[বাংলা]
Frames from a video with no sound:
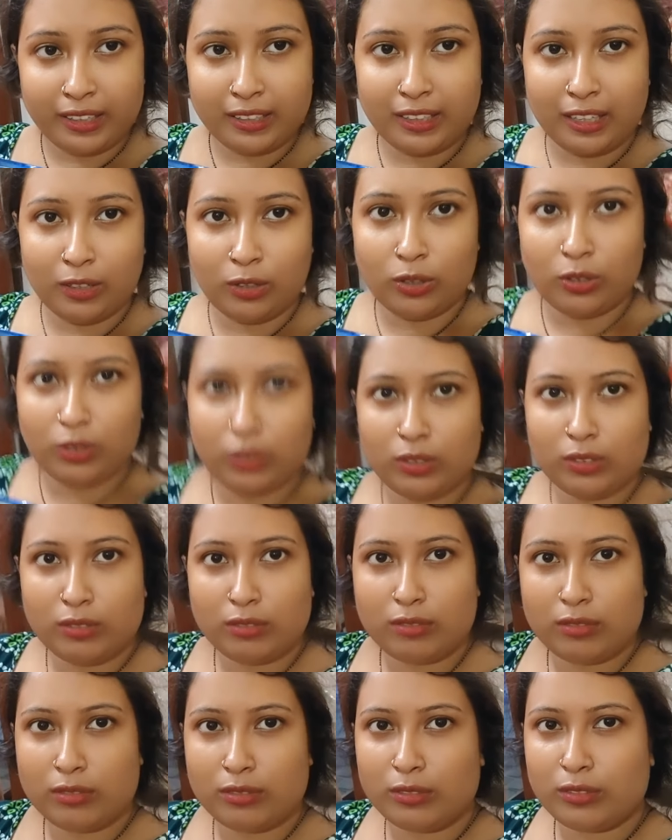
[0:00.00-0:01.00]
না জানো
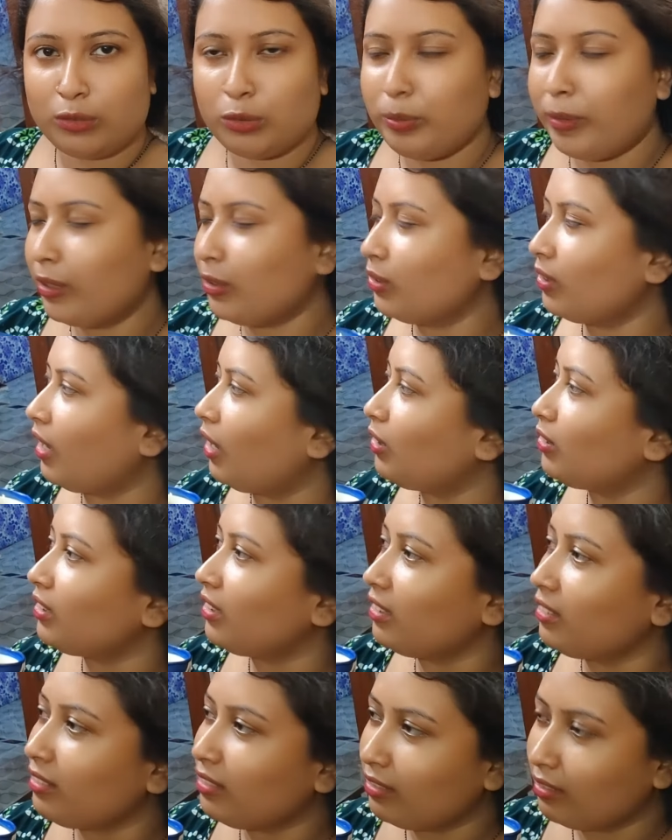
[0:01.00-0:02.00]
একটু খাও তো
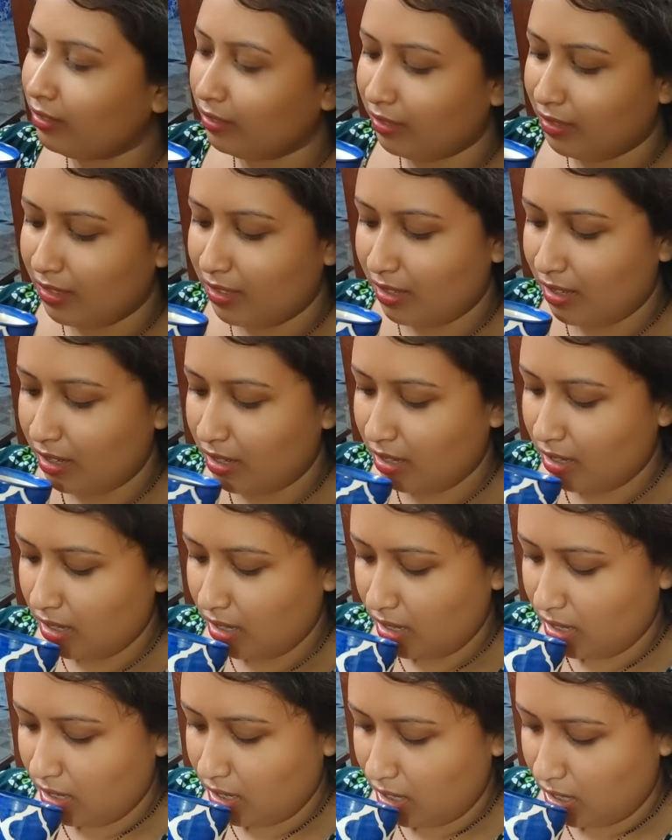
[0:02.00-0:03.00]

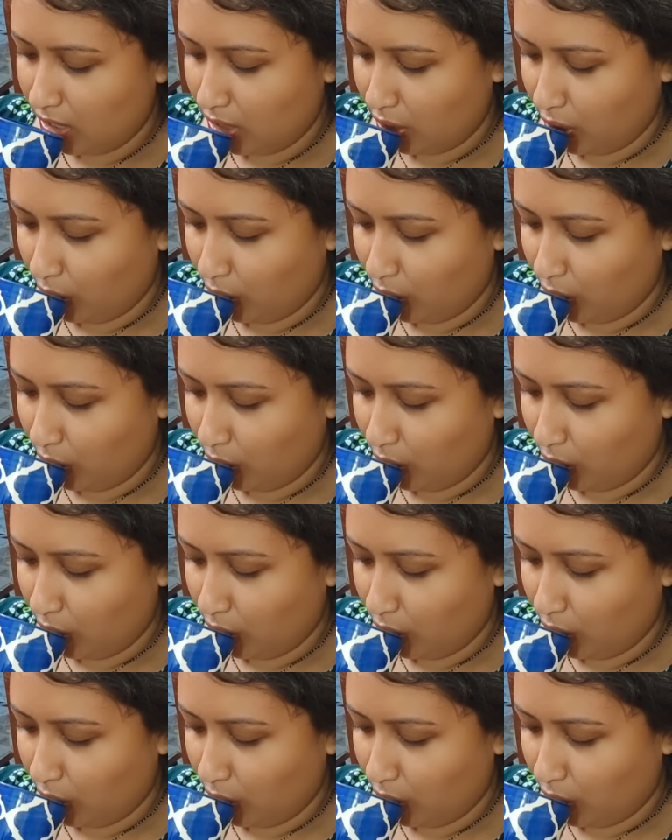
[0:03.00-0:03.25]
খেতে